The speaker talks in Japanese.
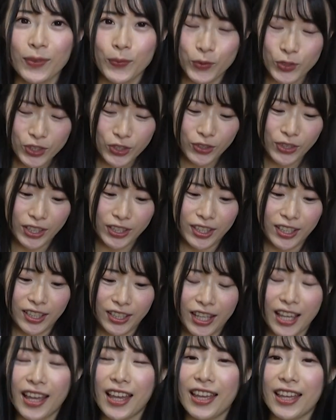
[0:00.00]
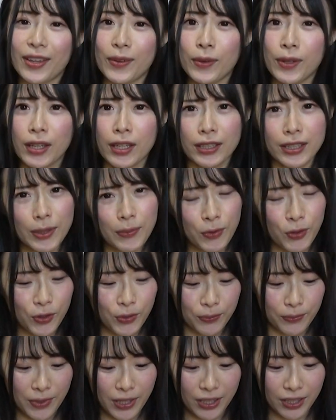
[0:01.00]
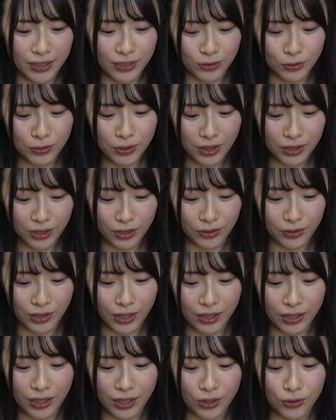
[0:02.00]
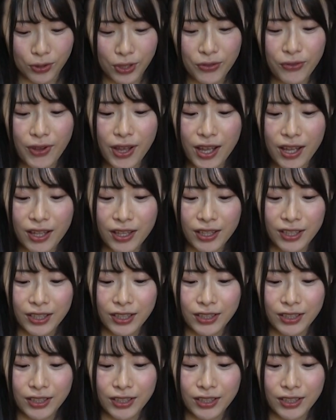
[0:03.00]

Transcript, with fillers: もしよかったらね、えー、でも、まあ、どうなんだろうな、なんかこれは、